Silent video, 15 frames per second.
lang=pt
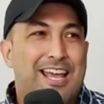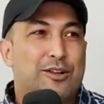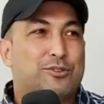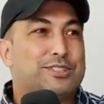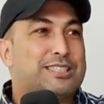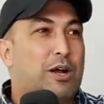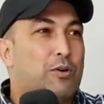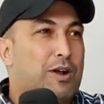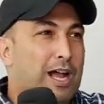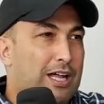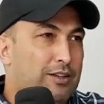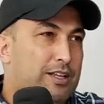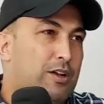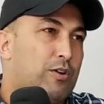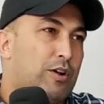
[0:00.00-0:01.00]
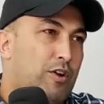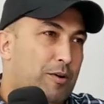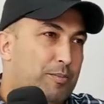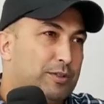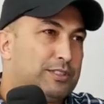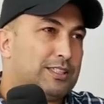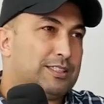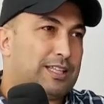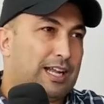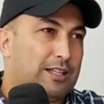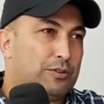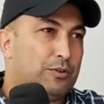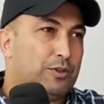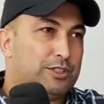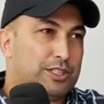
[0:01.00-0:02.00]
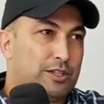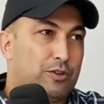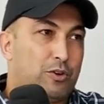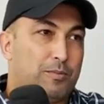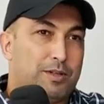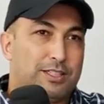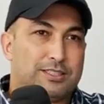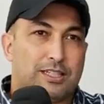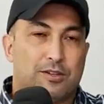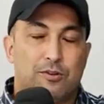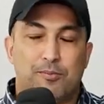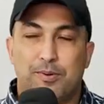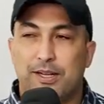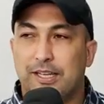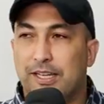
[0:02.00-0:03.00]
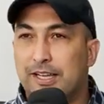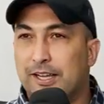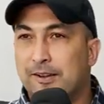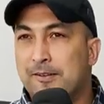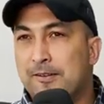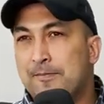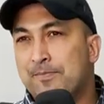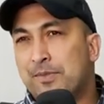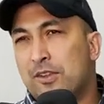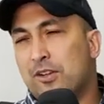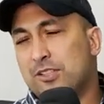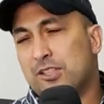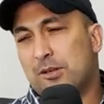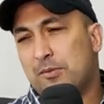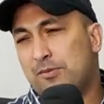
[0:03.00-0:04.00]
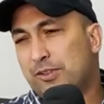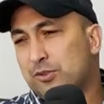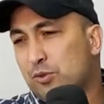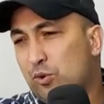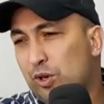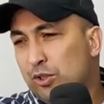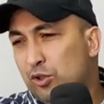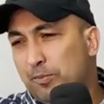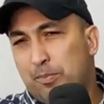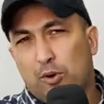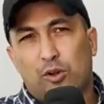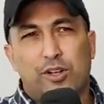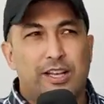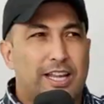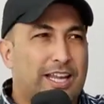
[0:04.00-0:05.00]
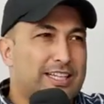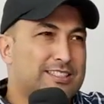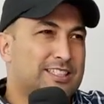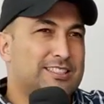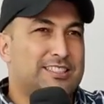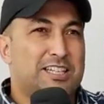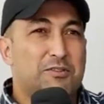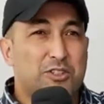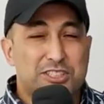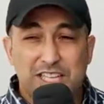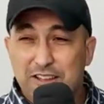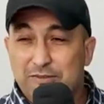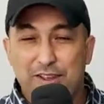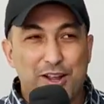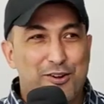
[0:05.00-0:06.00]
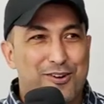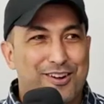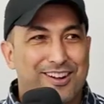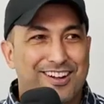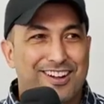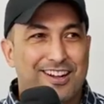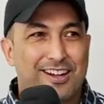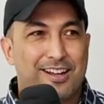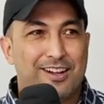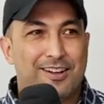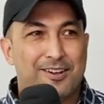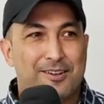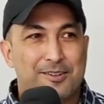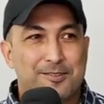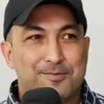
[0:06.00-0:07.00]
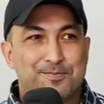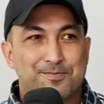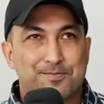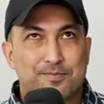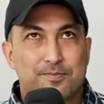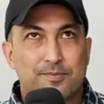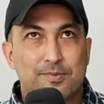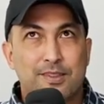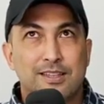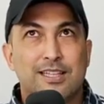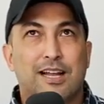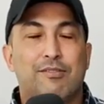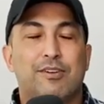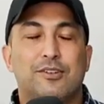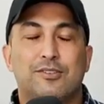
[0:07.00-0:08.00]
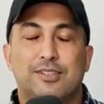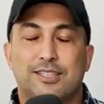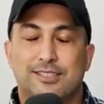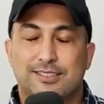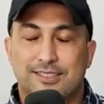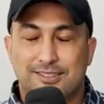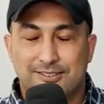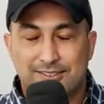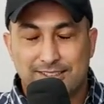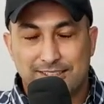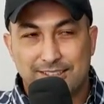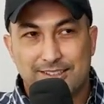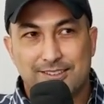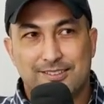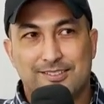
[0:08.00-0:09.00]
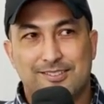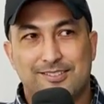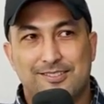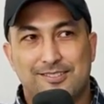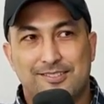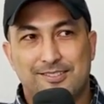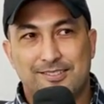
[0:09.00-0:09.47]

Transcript: era o Salgado, que é coronel aposentado, hoje era o comandante da companhia. Nossa, eu lembro que fez um corredor polonês assim. Você Mas o evilaso o tava no terceiro ano. Tava no terceiro ano. Você no primeiro. Daí você